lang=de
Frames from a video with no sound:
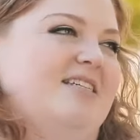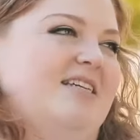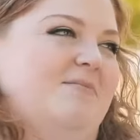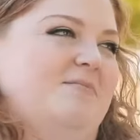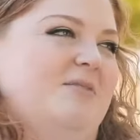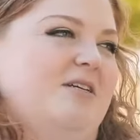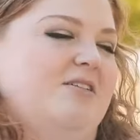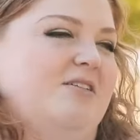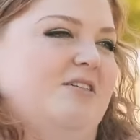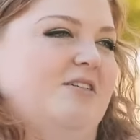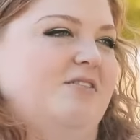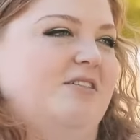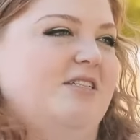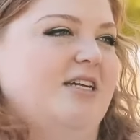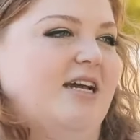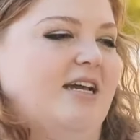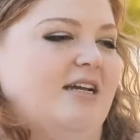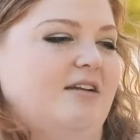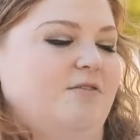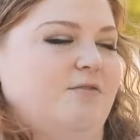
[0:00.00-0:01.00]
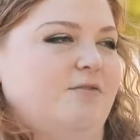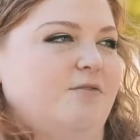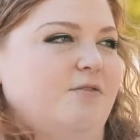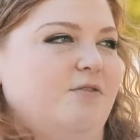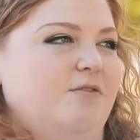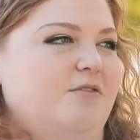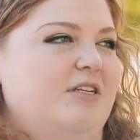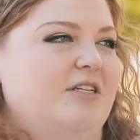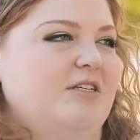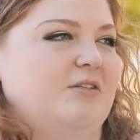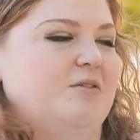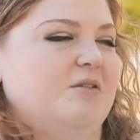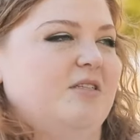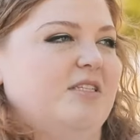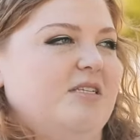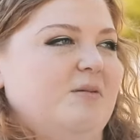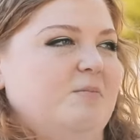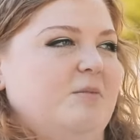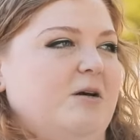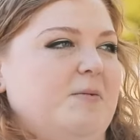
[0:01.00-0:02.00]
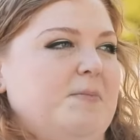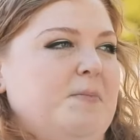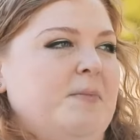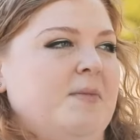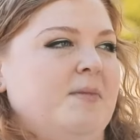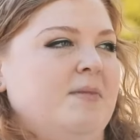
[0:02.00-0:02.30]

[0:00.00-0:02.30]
ich habe natürlich auch die eigene Wohnung, nicht nur ein Zimmer.